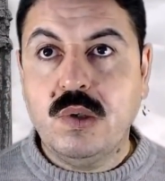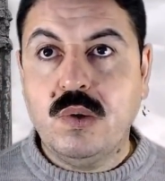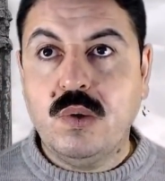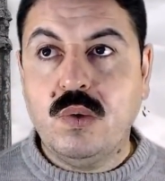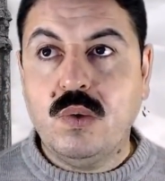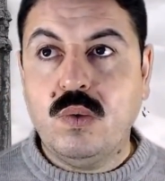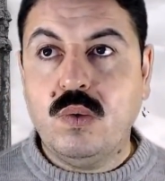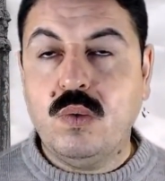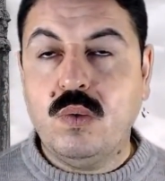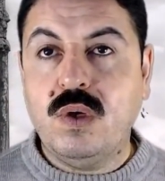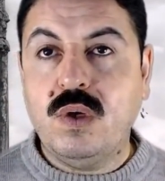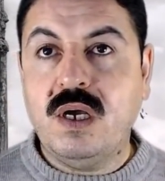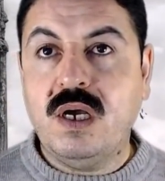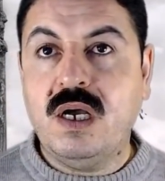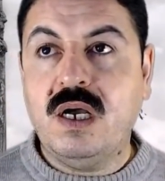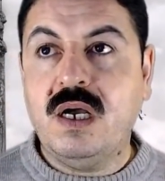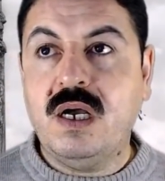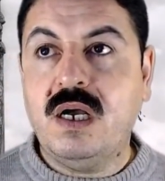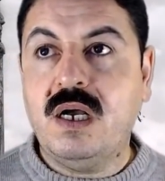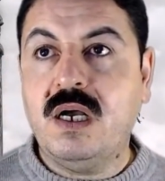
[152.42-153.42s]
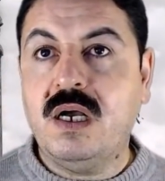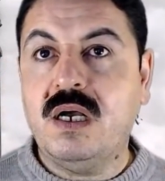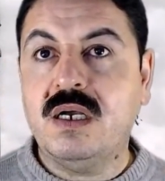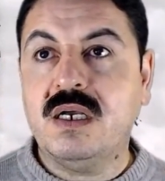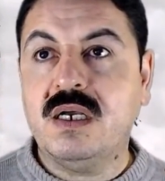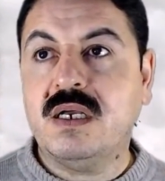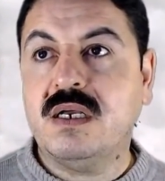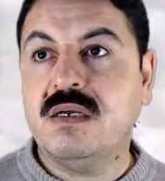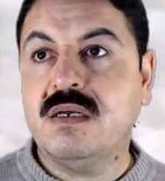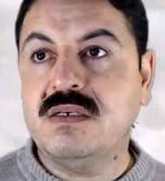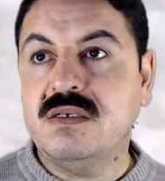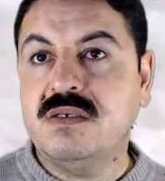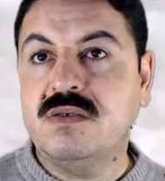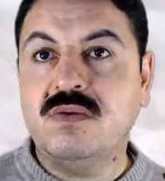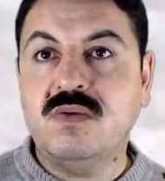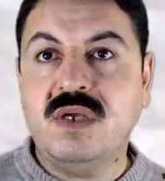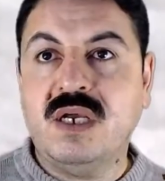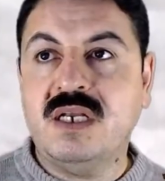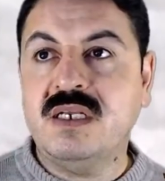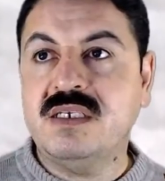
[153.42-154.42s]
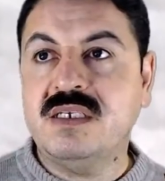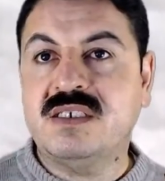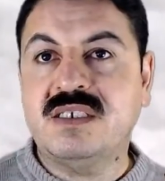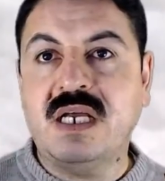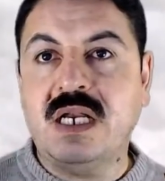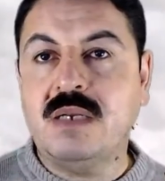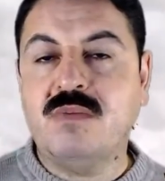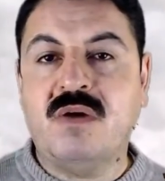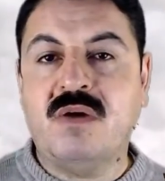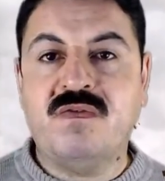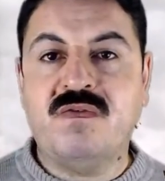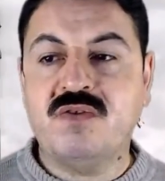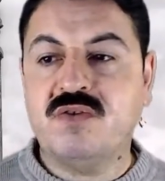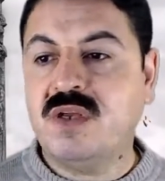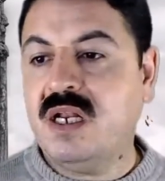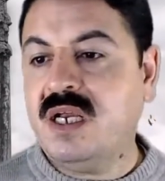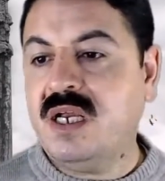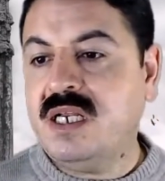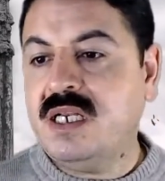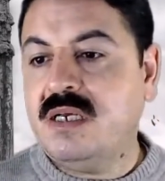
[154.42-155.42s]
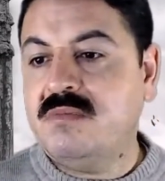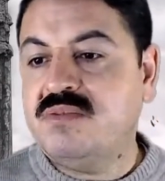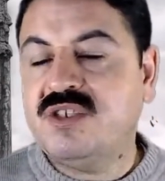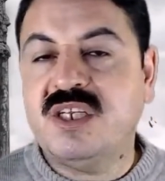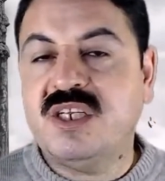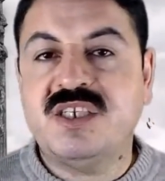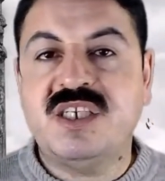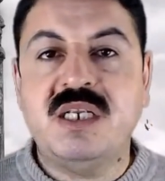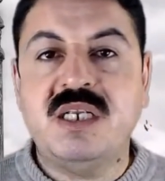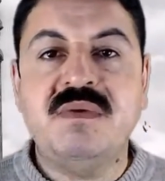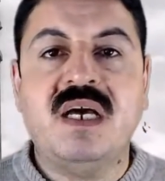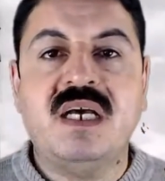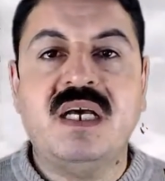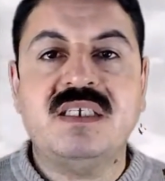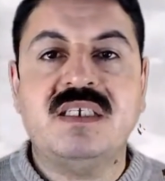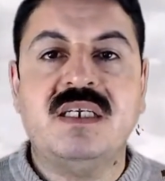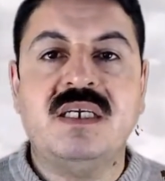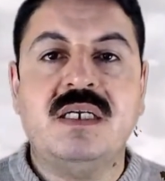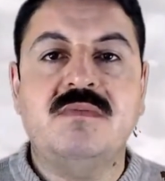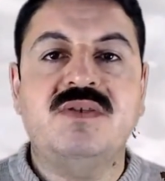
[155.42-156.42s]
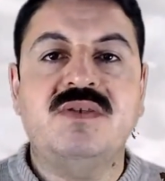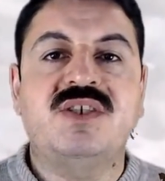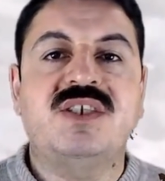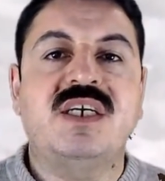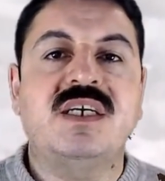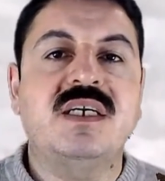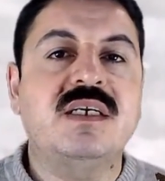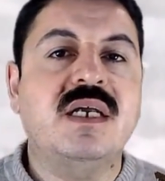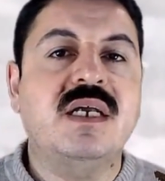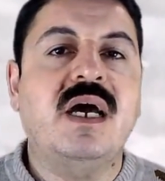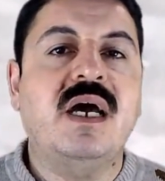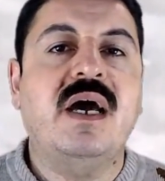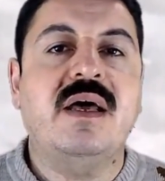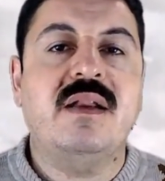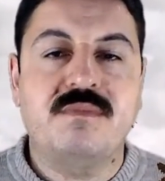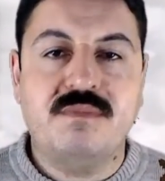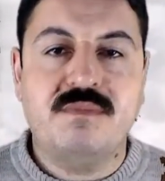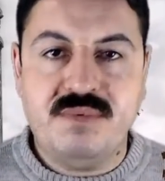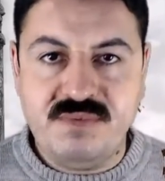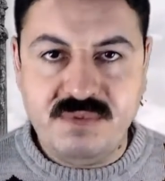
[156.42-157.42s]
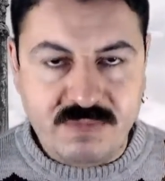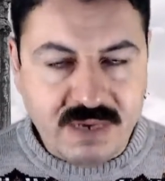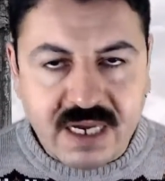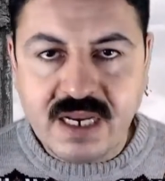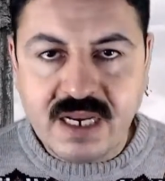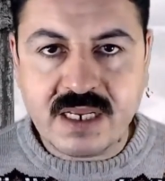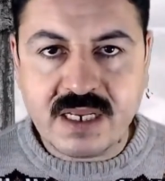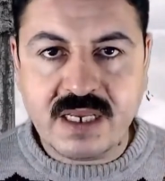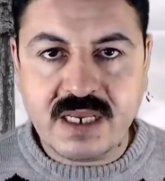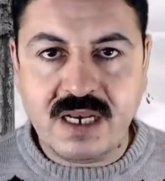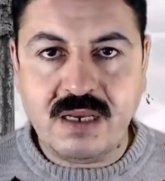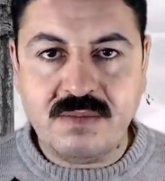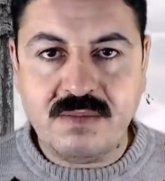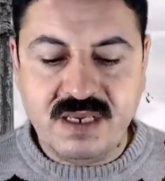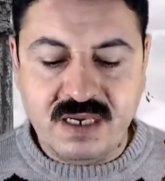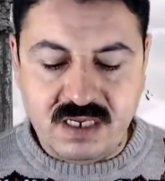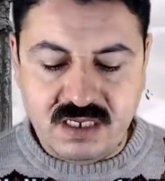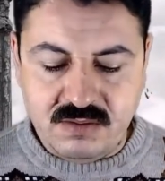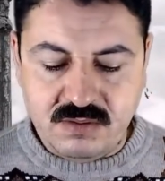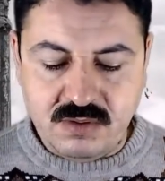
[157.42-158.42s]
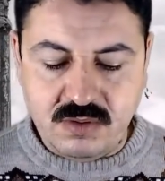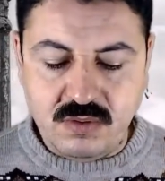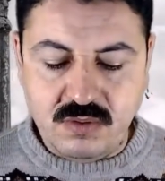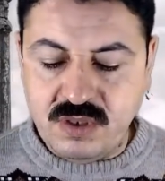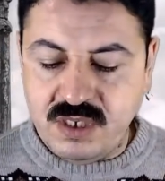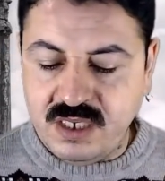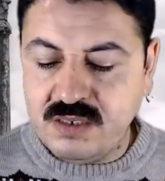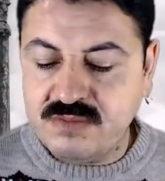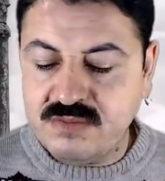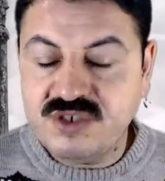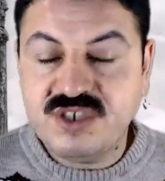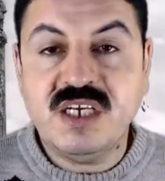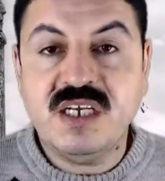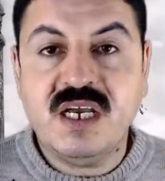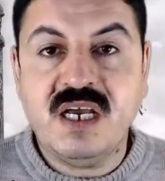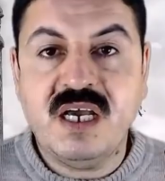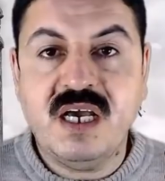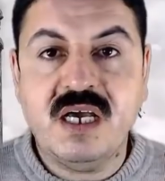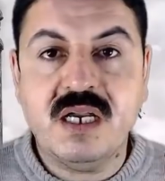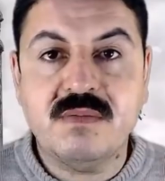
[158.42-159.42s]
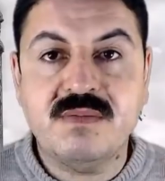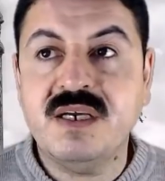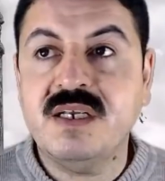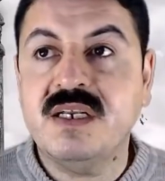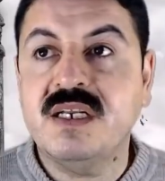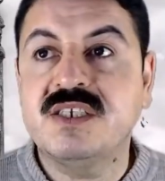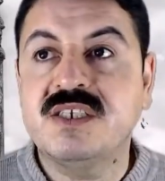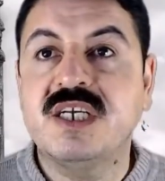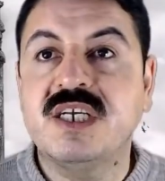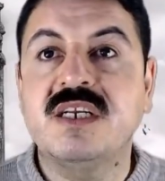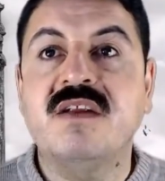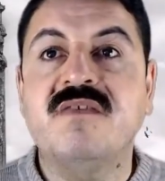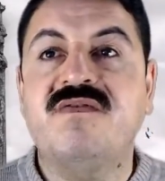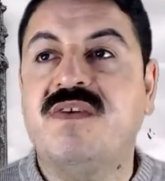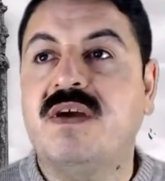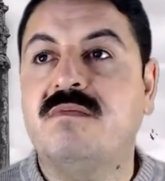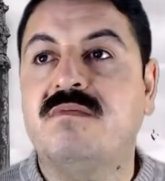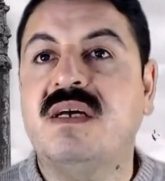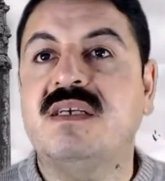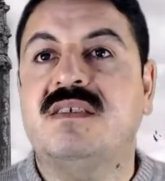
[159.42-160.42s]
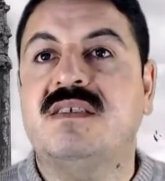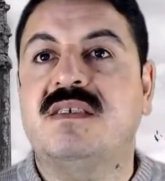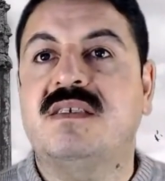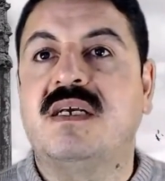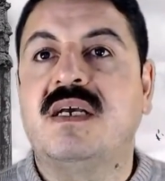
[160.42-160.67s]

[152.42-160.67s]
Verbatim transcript: وانه يعني سلموا انفسهم قال احنا مستسلمين اصلا احنا مش جايين نحارب بمعنى الكلام يعني يقول احنا مش جايين نحارب احنا جايين نفهم بس